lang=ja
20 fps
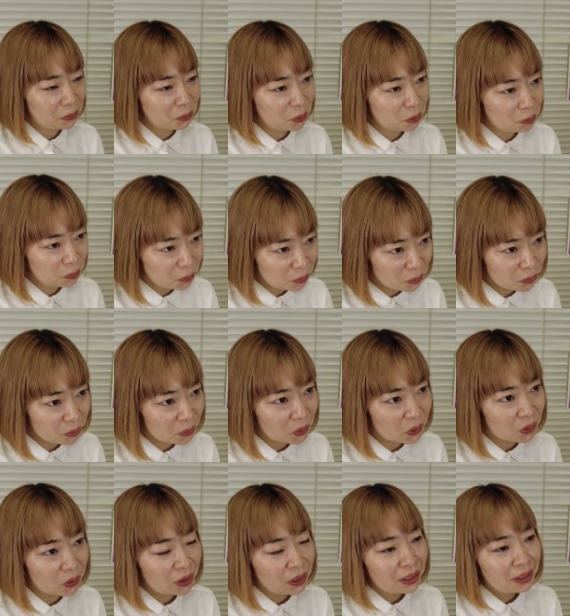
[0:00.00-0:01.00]
こと
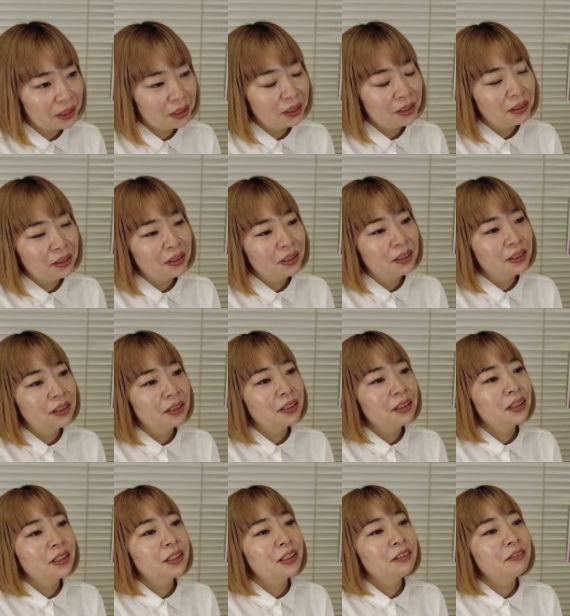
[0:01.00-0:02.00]
も
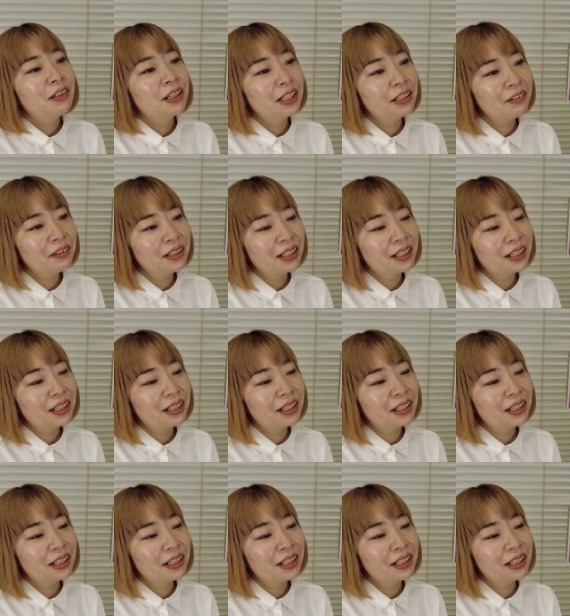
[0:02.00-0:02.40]
我々